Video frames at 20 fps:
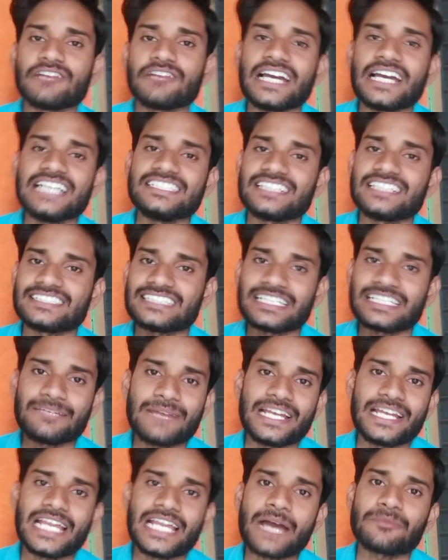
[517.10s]
गाइज जैसा कि
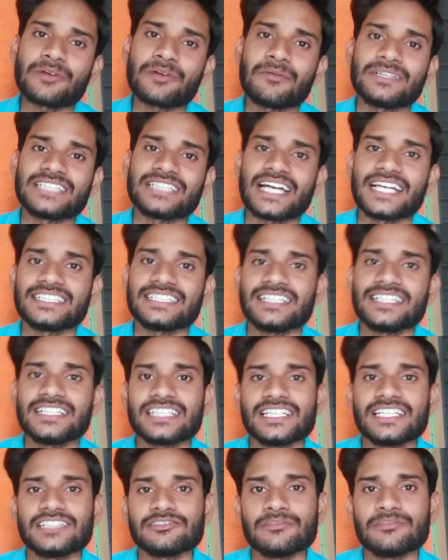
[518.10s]
मैंने आपको बताया था
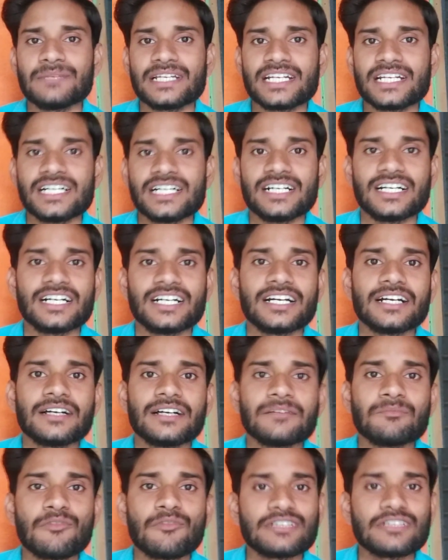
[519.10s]
कि जो मेरा
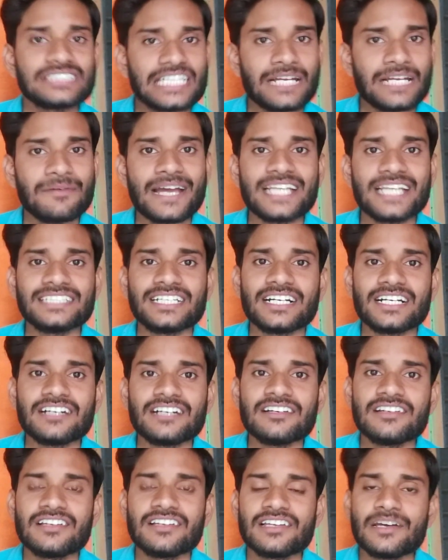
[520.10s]
मोसेरा भाई था
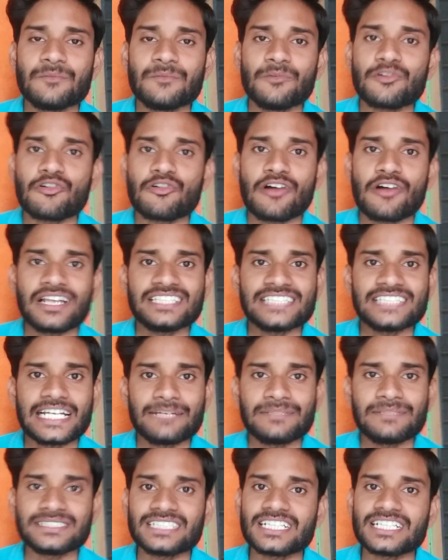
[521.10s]
वो कॉलेज
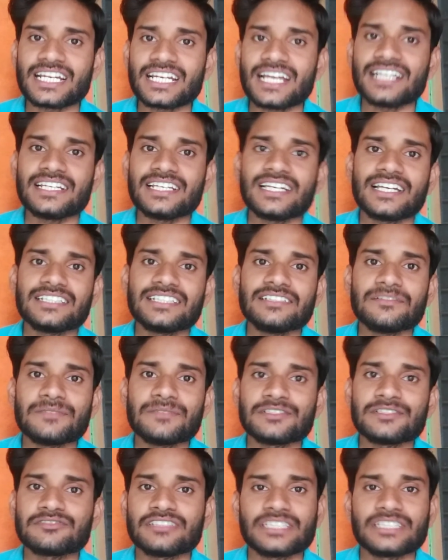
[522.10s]
एडमिशन कराने गया था
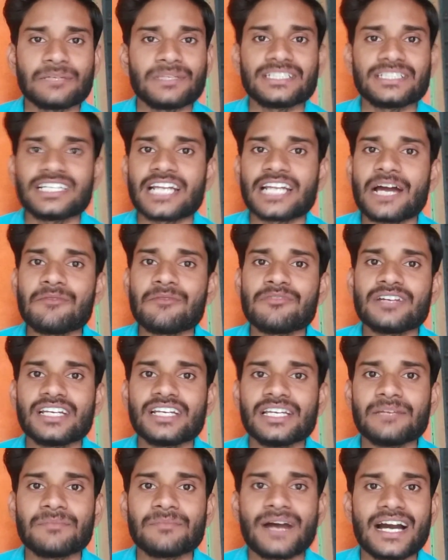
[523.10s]
फिर उसकी तबीयत खराब हो
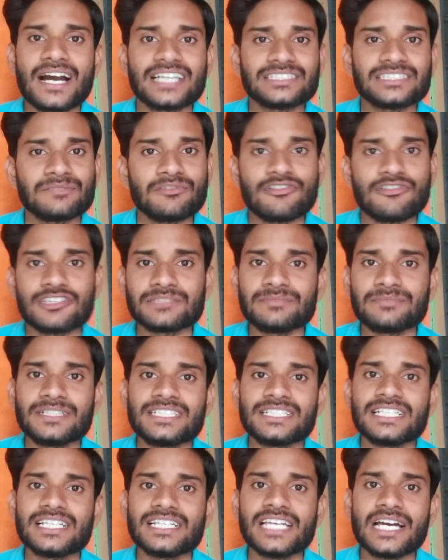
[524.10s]
गई वहां से वो
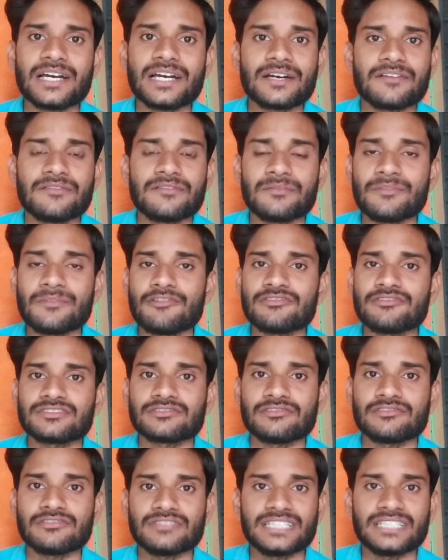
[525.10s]
हॉस्पिटल गया मैं
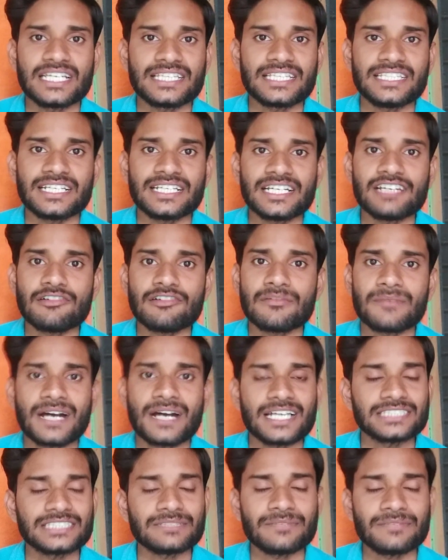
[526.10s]
उसको देखने गया और
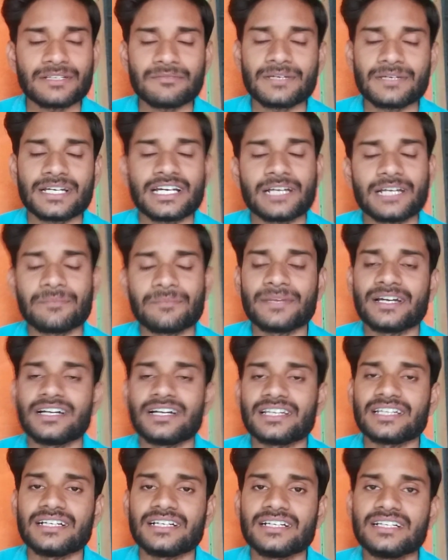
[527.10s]
वहां से फिर मैं घर पे आ
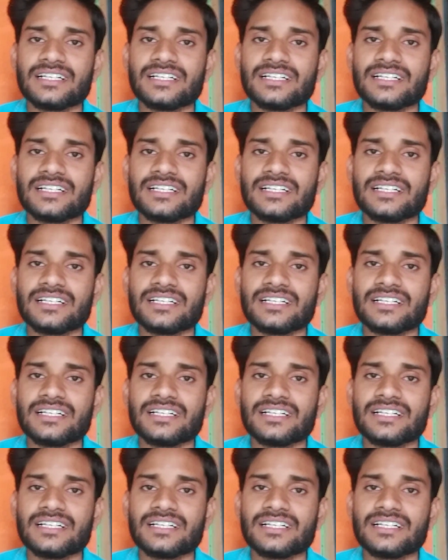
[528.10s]
गया